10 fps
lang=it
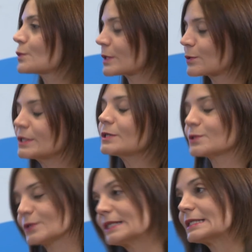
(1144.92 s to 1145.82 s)

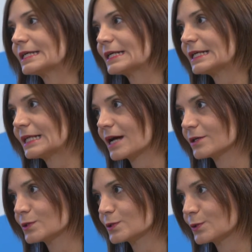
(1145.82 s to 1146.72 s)
condizione di serenità,
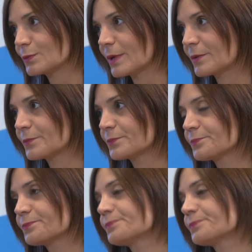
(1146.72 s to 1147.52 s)
insomma. Quindi